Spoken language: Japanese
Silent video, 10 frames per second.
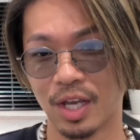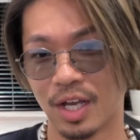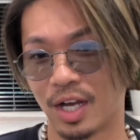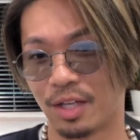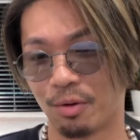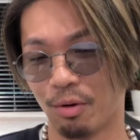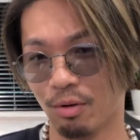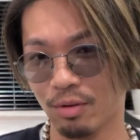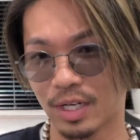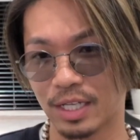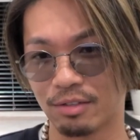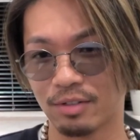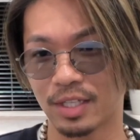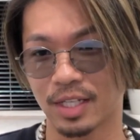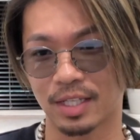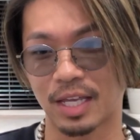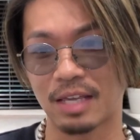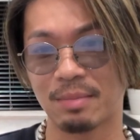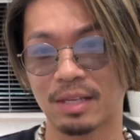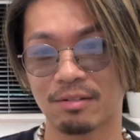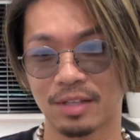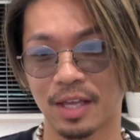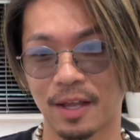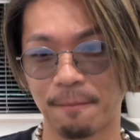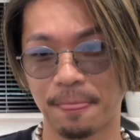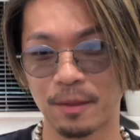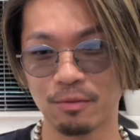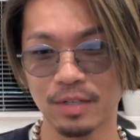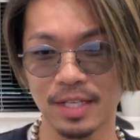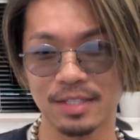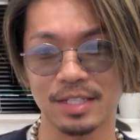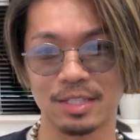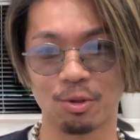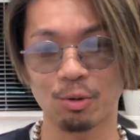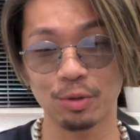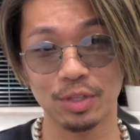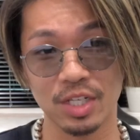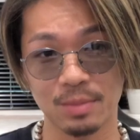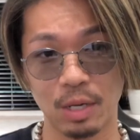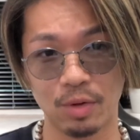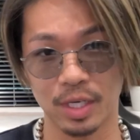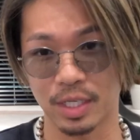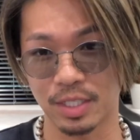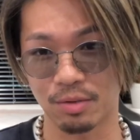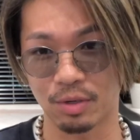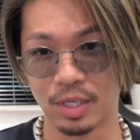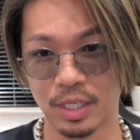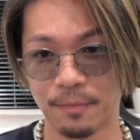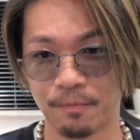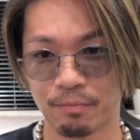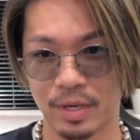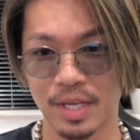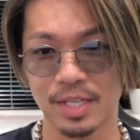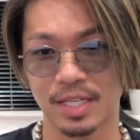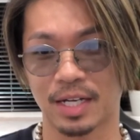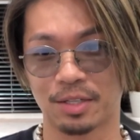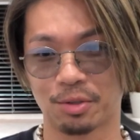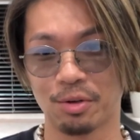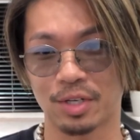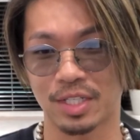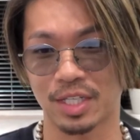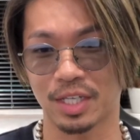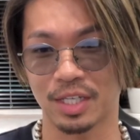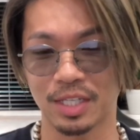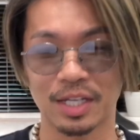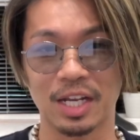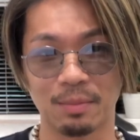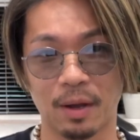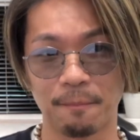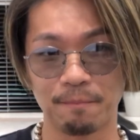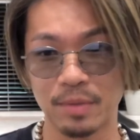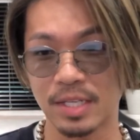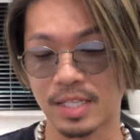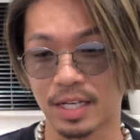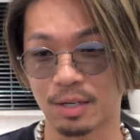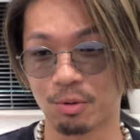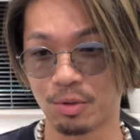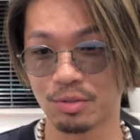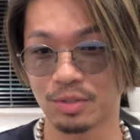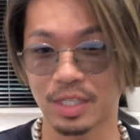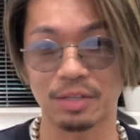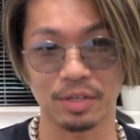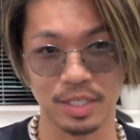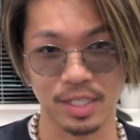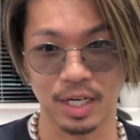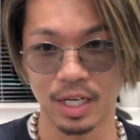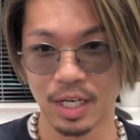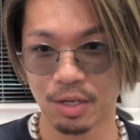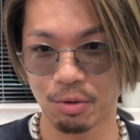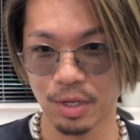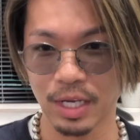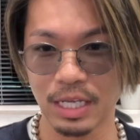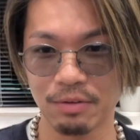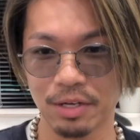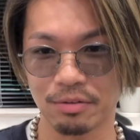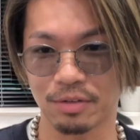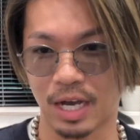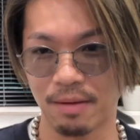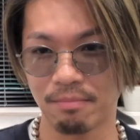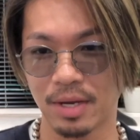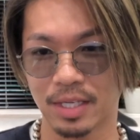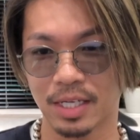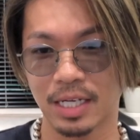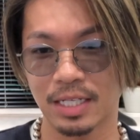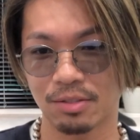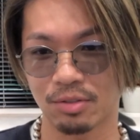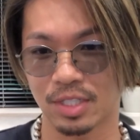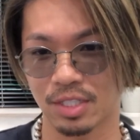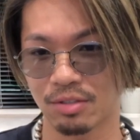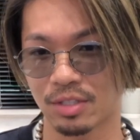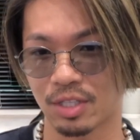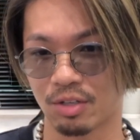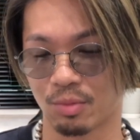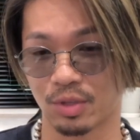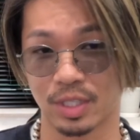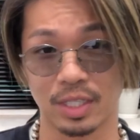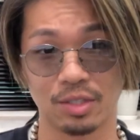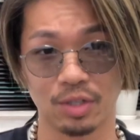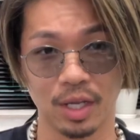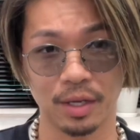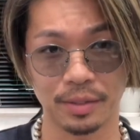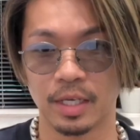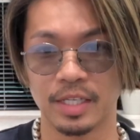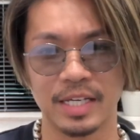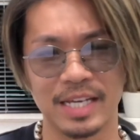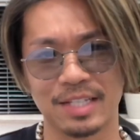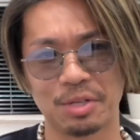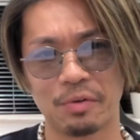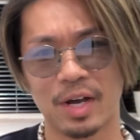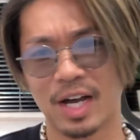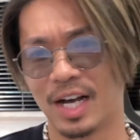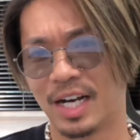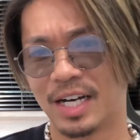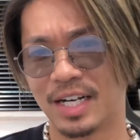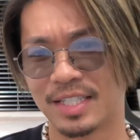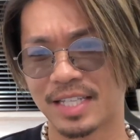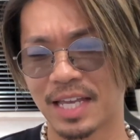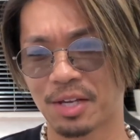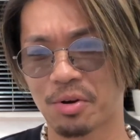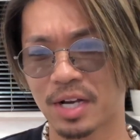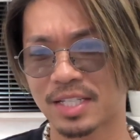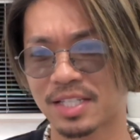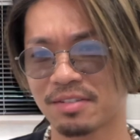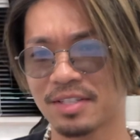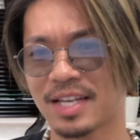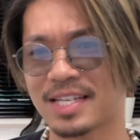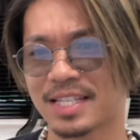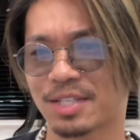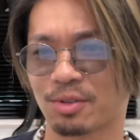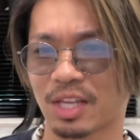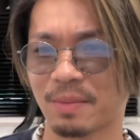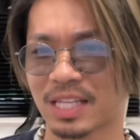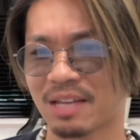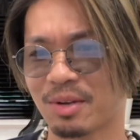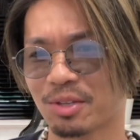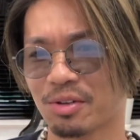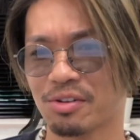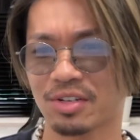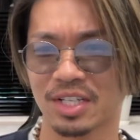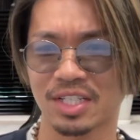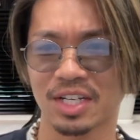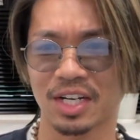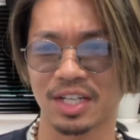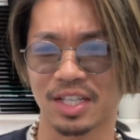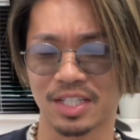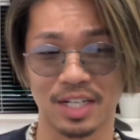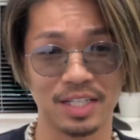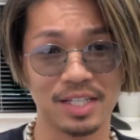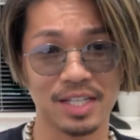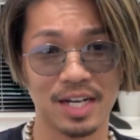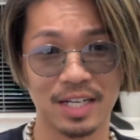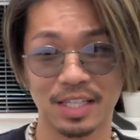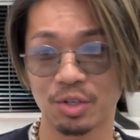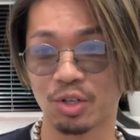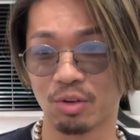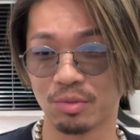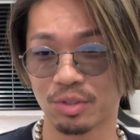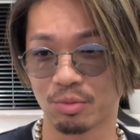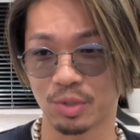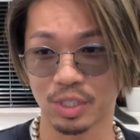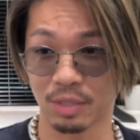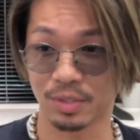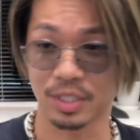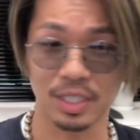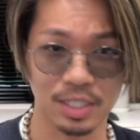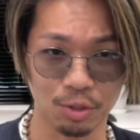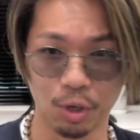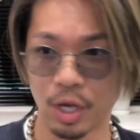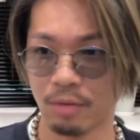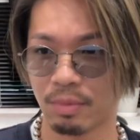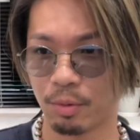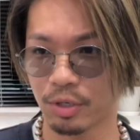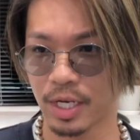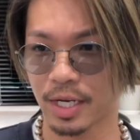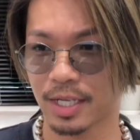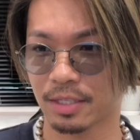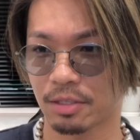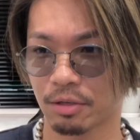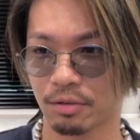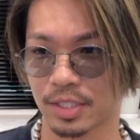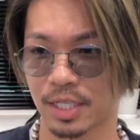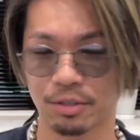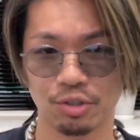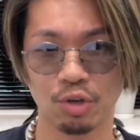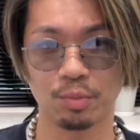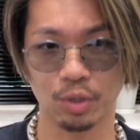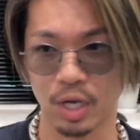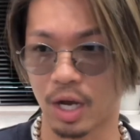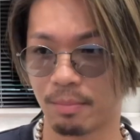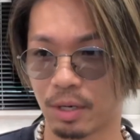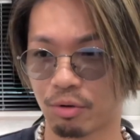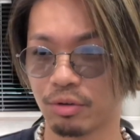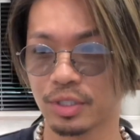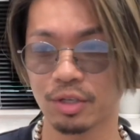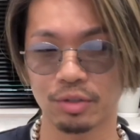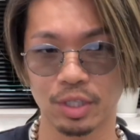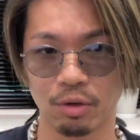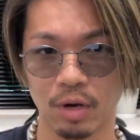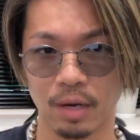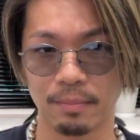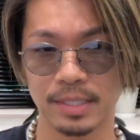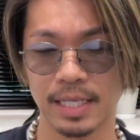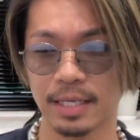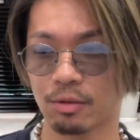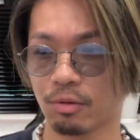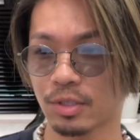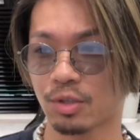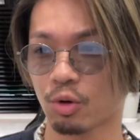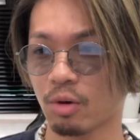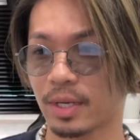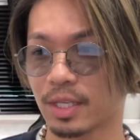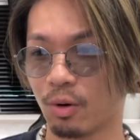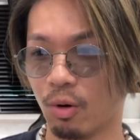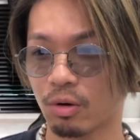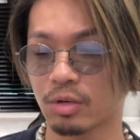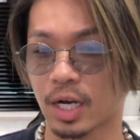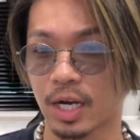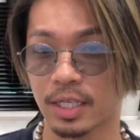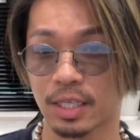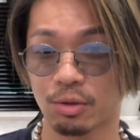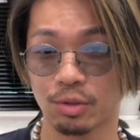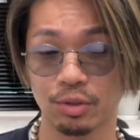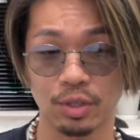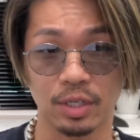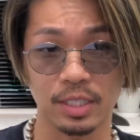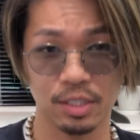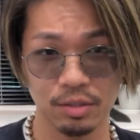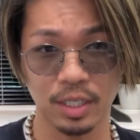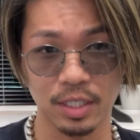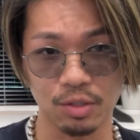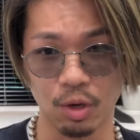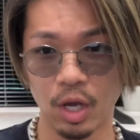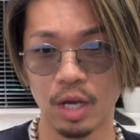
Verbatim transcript: あの本来売れてたタイミングで売れずに残ってしまうわけなんですよまあ、A さんが取り置きしていなければ B さんが購入できたわけですからこれがいわゆる販売機会損失っていうものなんですよねいやいや、それは、あ在庫が少ないやつをたまたま取り置きしたからなんじゃないですかっていうふうに思う人もいるかもしれないですけど、まあ、僕らがやってるようなセレクトショップとか、まあ、小売業っていうのは、まあ、在庫をそこまで多く抱えていることっていうのが少ないんですよ。